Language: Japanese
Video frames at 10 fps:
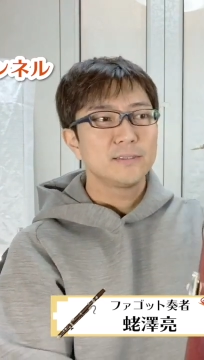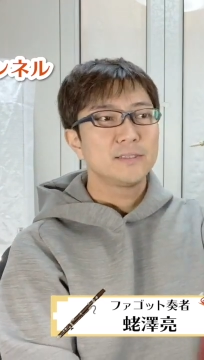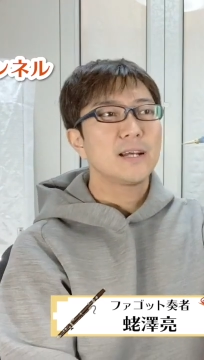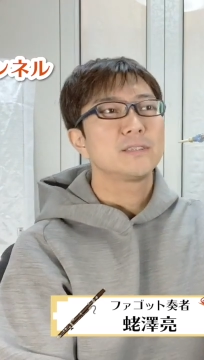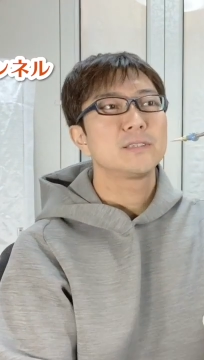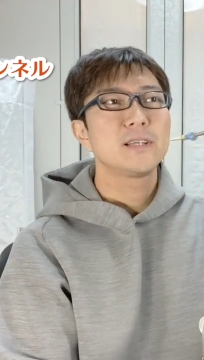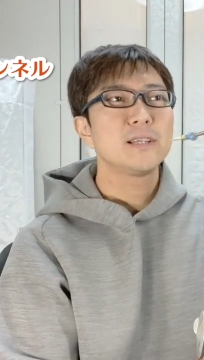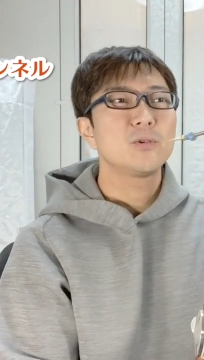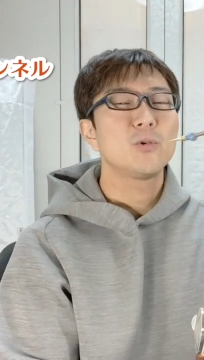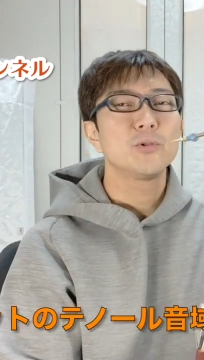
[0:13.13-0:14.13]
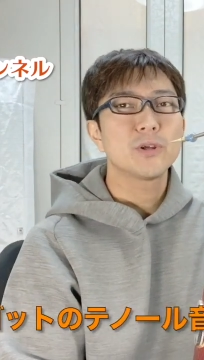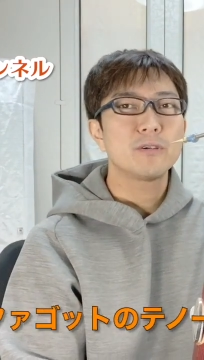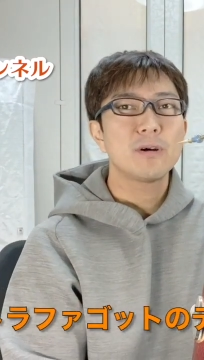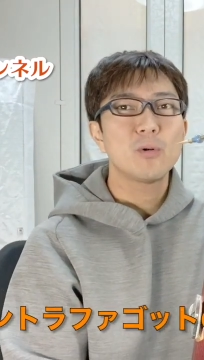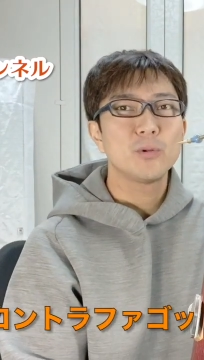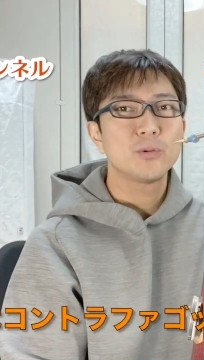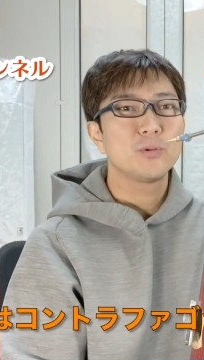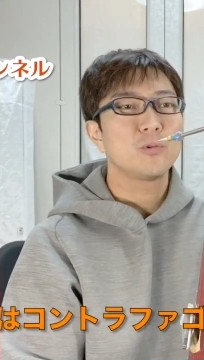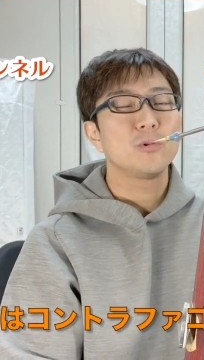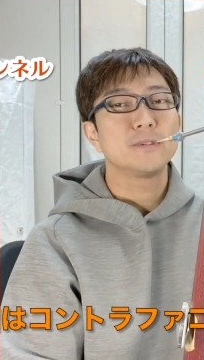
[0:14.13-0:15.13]
じゃあ次に
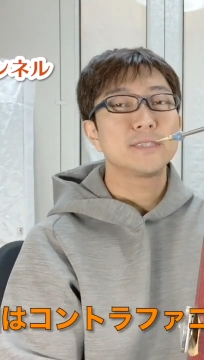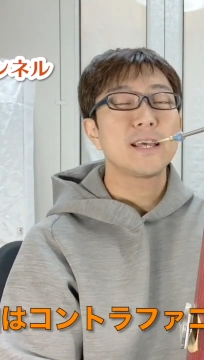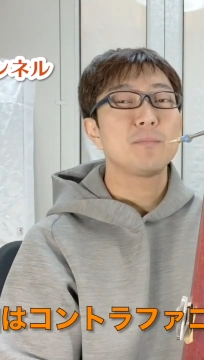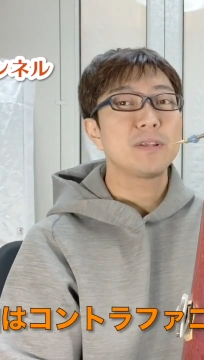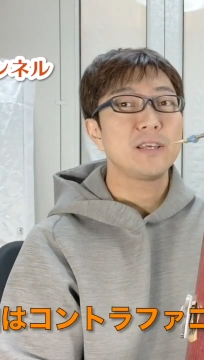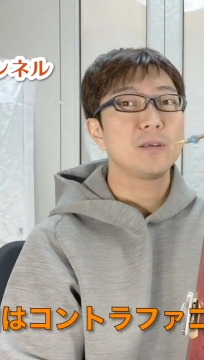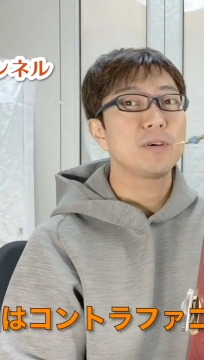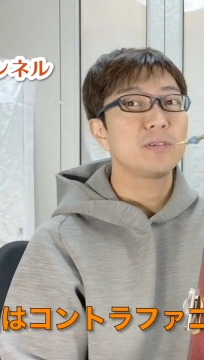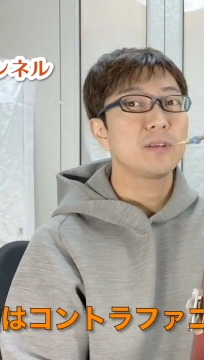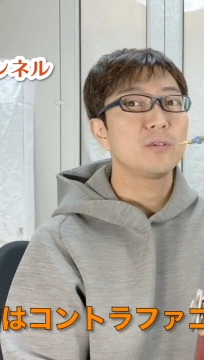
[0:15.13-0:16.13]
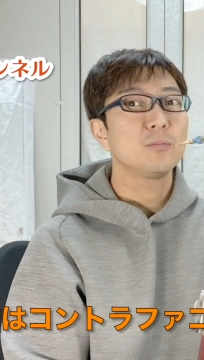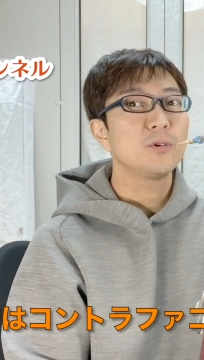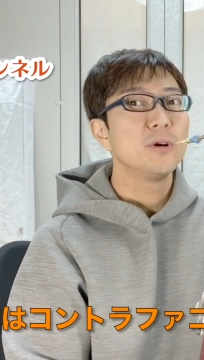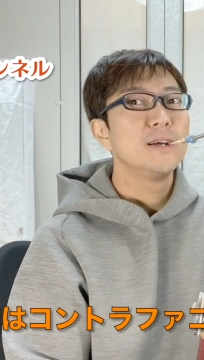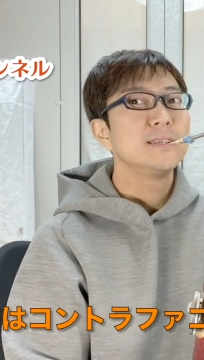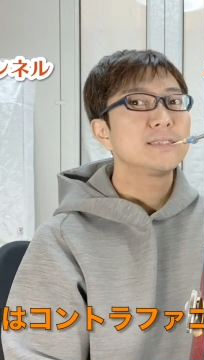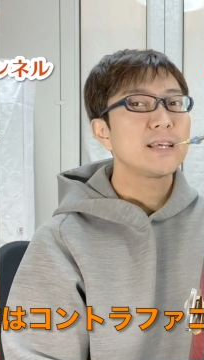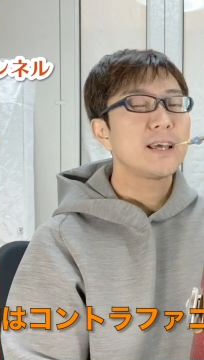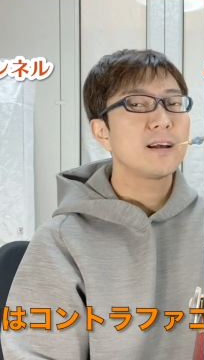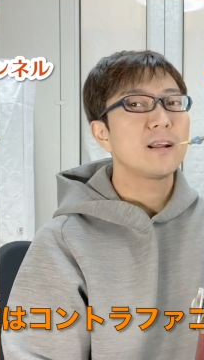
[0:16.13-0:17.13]
コントラファゴットこの正までいきましたけれども、
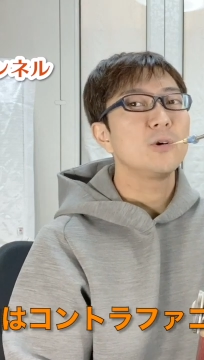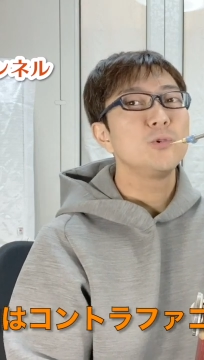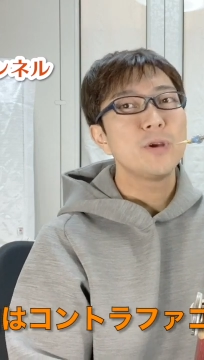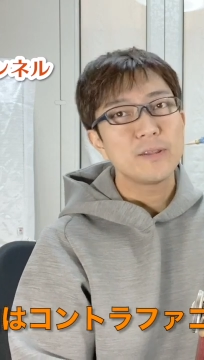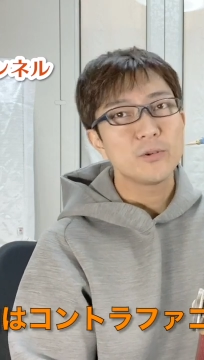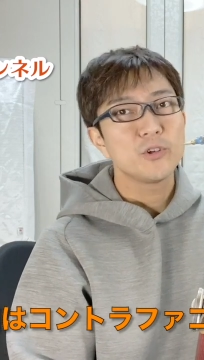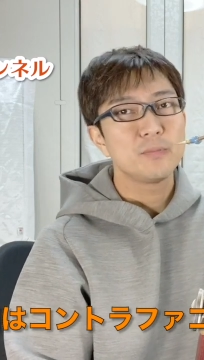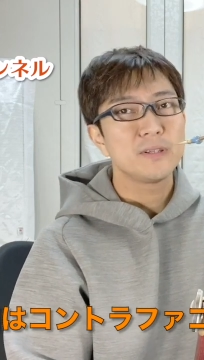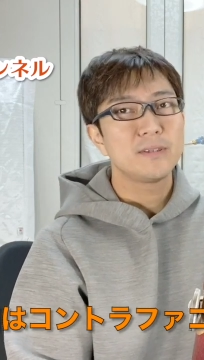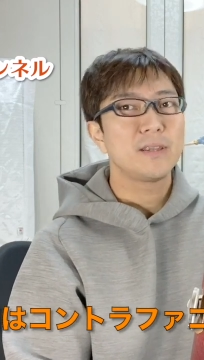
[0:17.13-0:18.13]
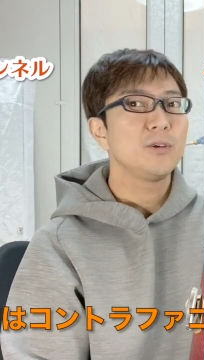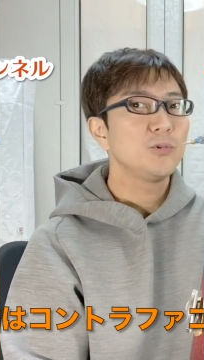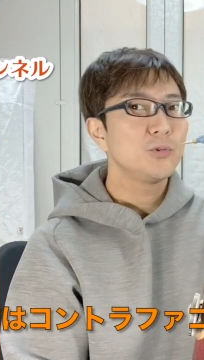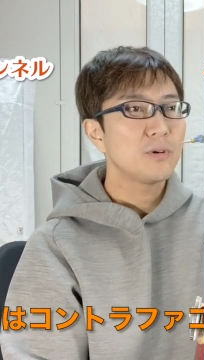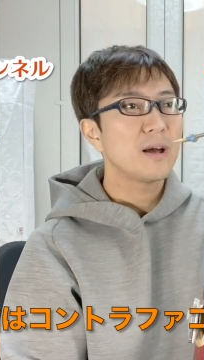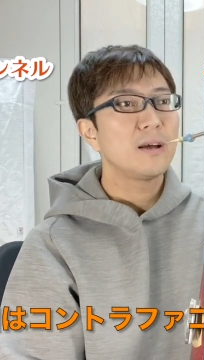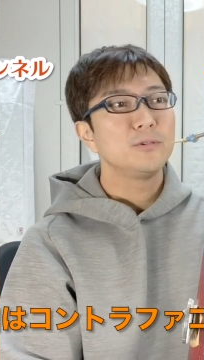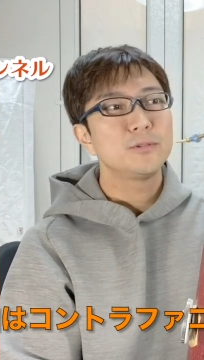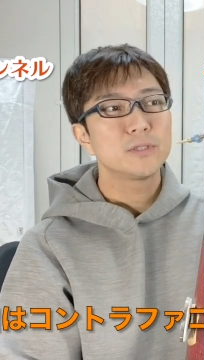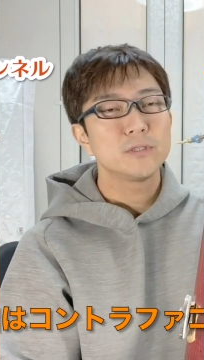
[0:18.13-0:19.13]
正から上の指っていうのは
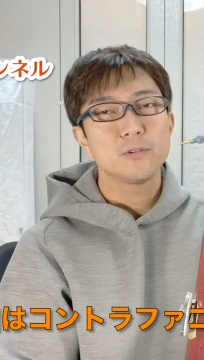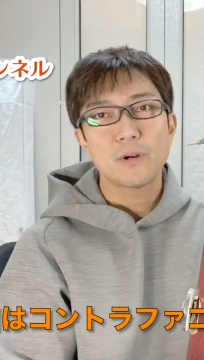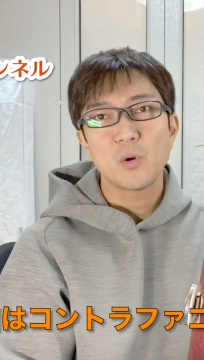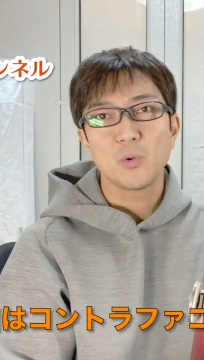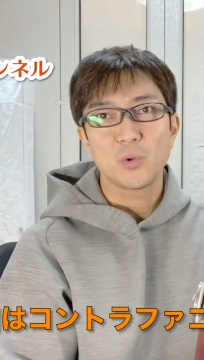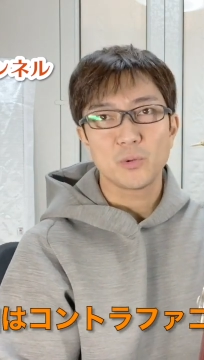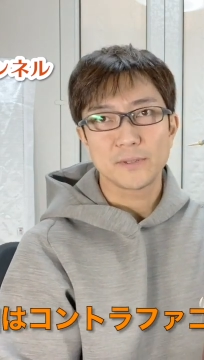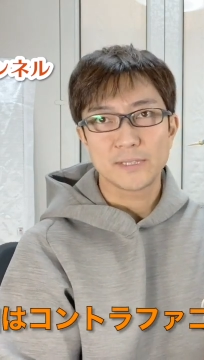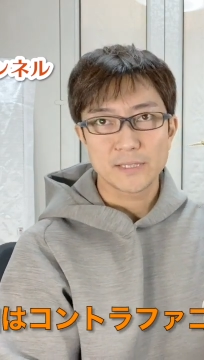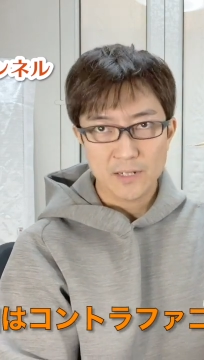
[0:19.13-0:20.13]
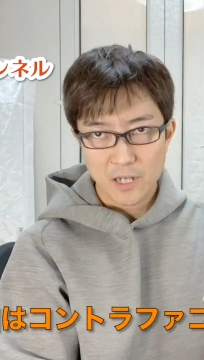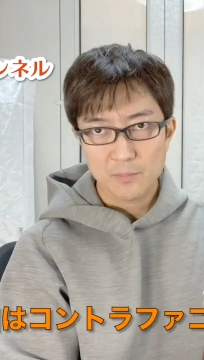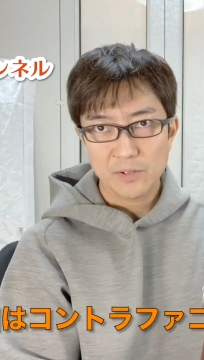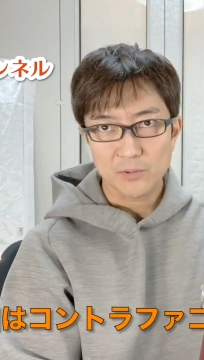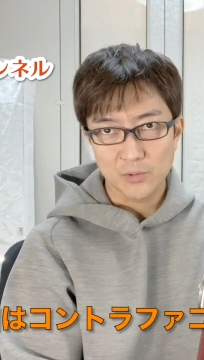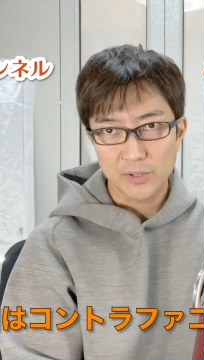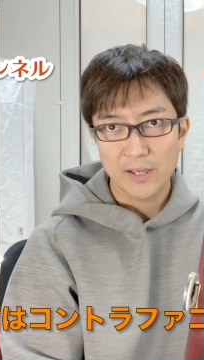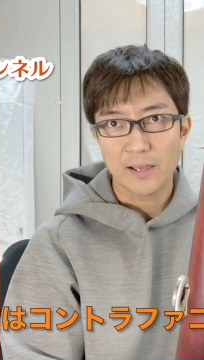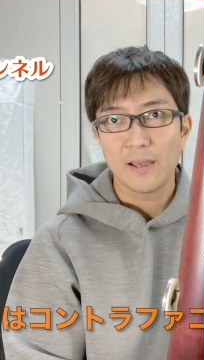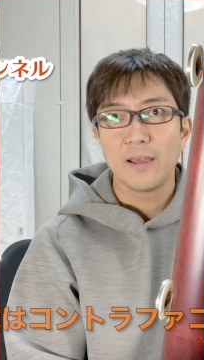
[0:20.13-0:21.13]
普通のファゴットと違いますので、